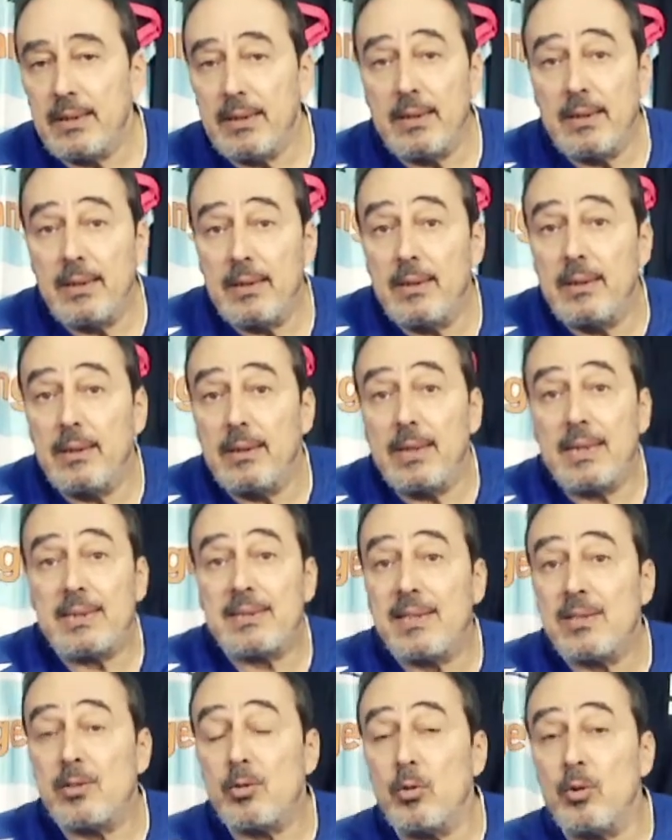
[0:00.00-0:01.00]
Hein. la
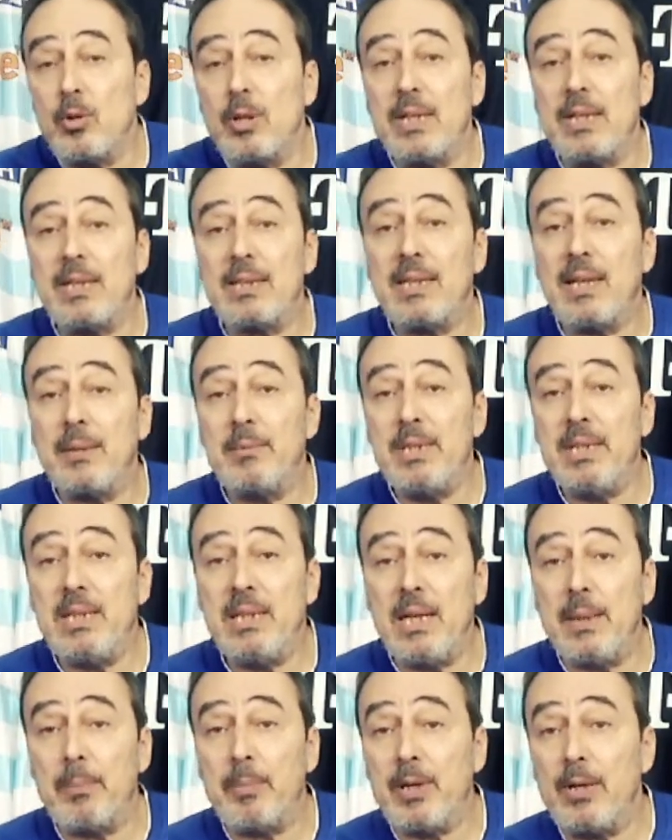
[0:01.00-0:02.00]
saison, elle est terminée
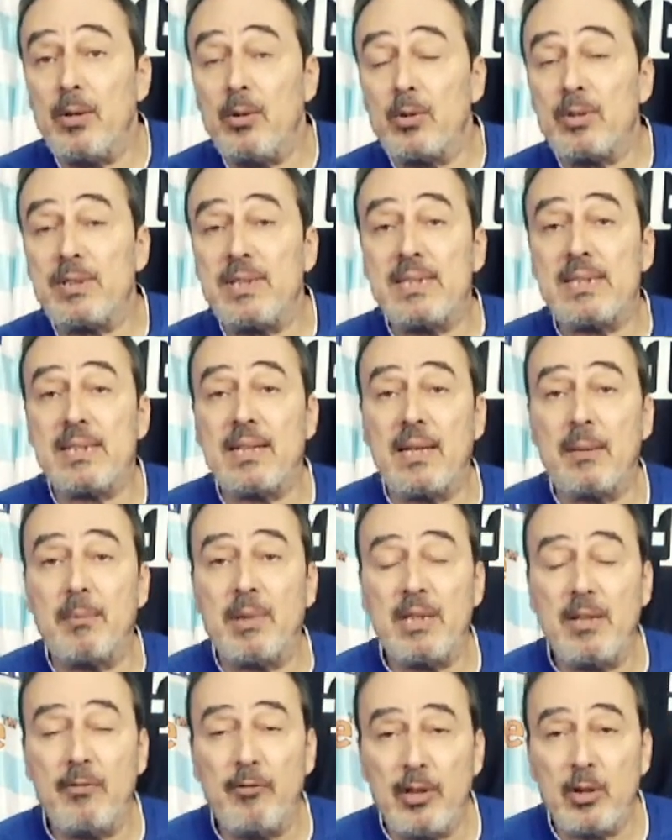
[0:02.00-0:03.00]
après le 6 1
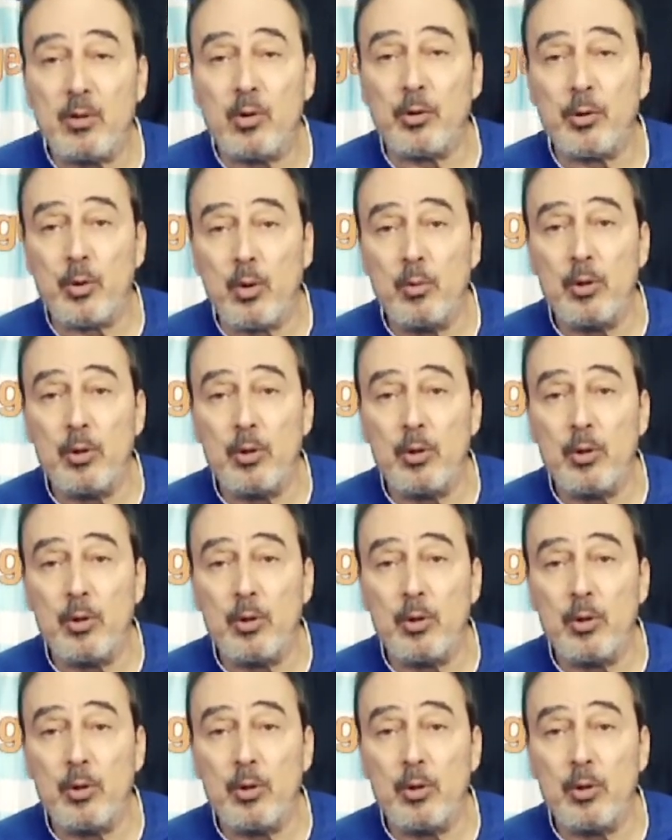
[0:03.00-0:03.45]
magnifique contre